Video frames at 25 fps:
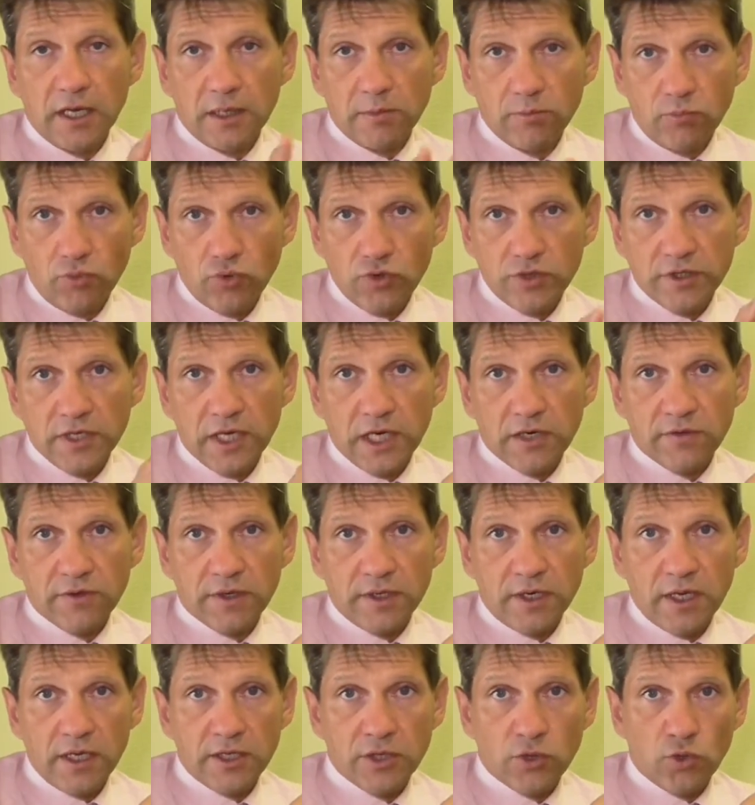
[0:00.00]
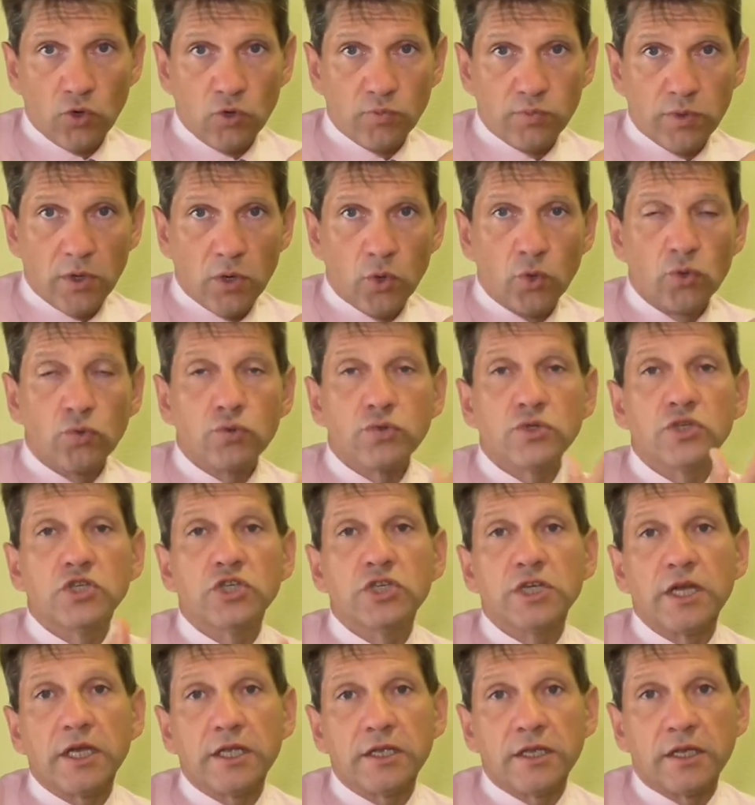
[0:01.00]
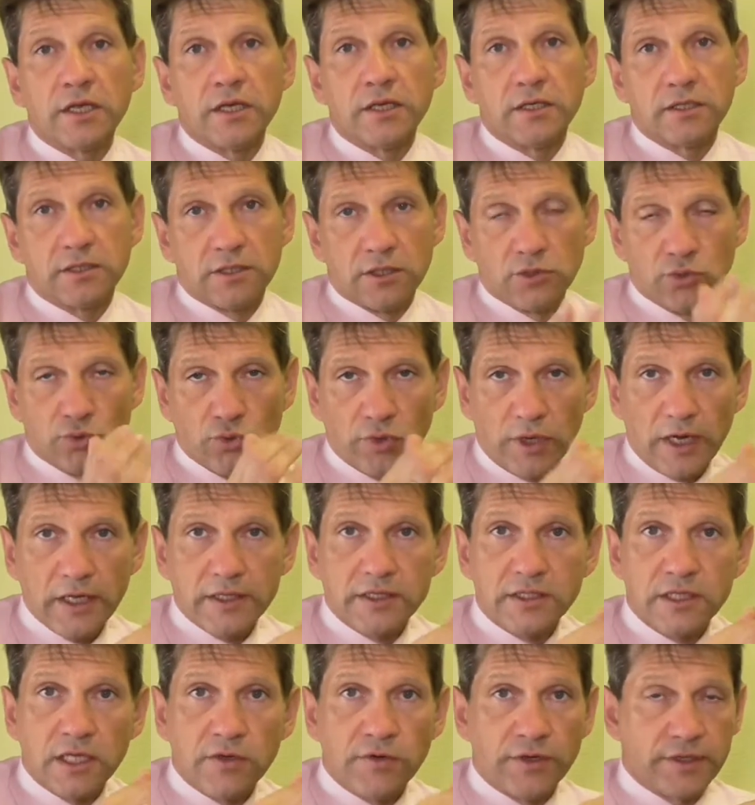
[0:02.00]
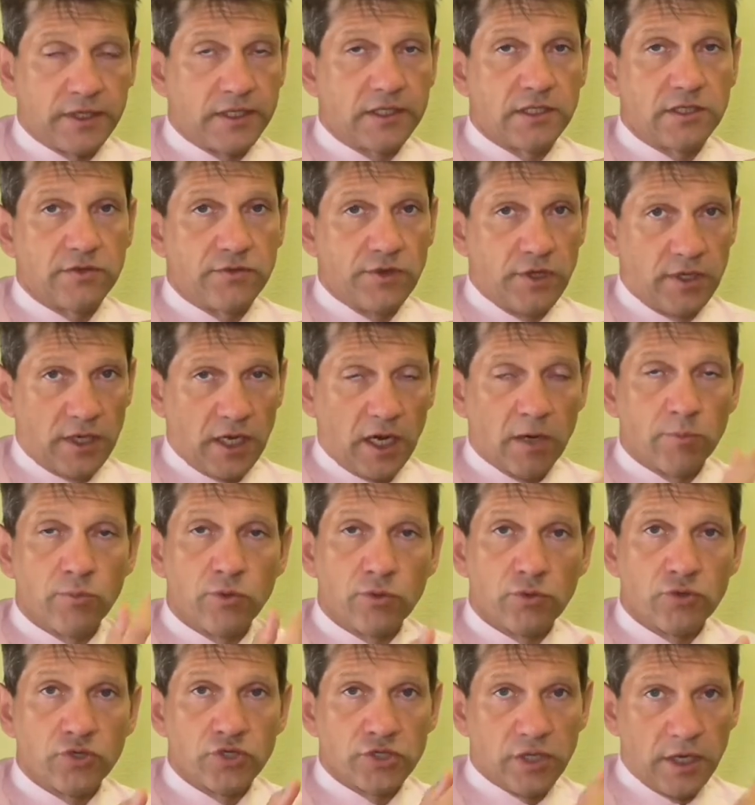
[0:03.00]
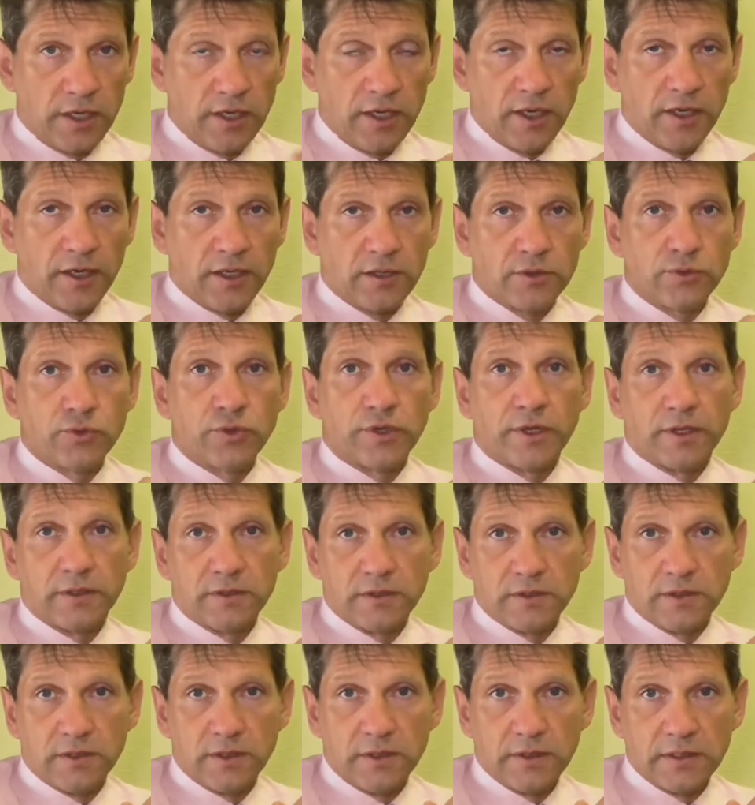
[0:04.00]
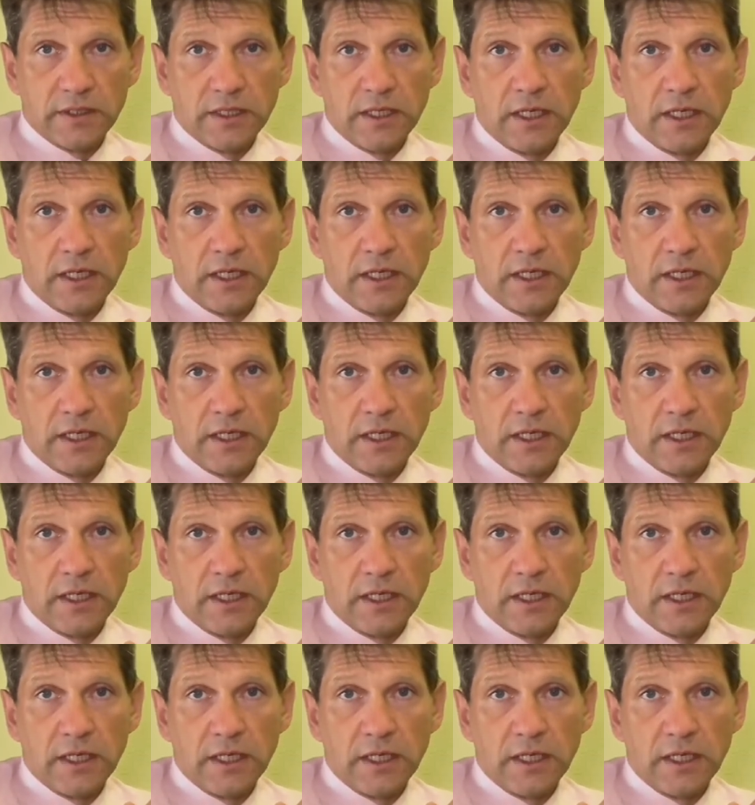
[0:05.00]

будет говорить об улучшении ситуации в этой сфере, об улучшении конкуренции.